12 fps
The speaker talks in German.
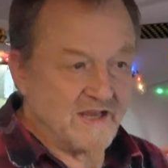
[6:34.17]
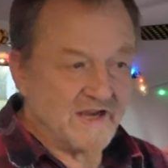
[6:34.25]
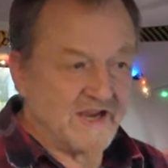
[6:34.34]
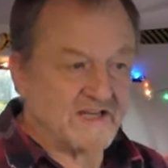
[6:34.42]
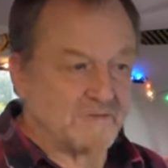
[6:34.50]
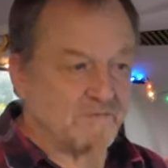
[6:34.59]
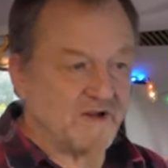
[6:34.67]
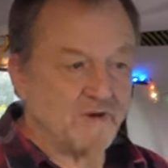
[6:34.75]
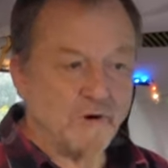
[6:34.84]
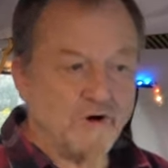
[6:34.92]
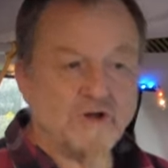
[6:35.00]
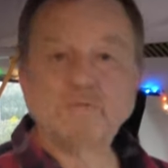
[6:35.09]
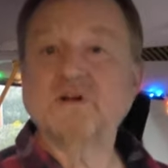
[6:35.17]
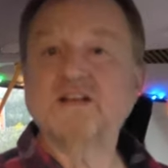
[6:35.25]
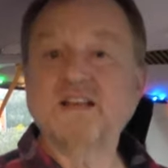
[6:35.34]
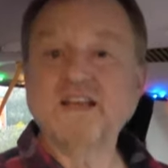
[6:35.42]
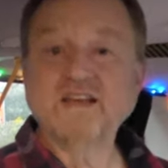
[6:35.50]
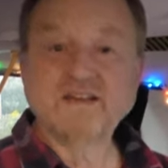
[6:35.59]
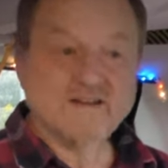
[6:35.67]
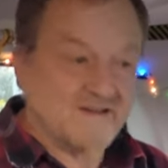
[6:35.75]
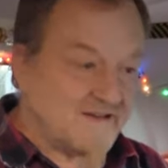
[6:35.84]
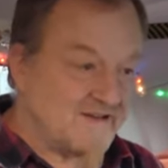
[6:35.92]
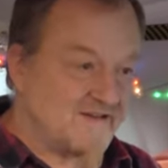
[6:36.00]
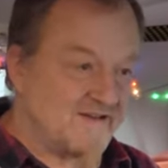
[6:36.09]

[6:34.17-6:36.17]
Redet man heute mit Linken,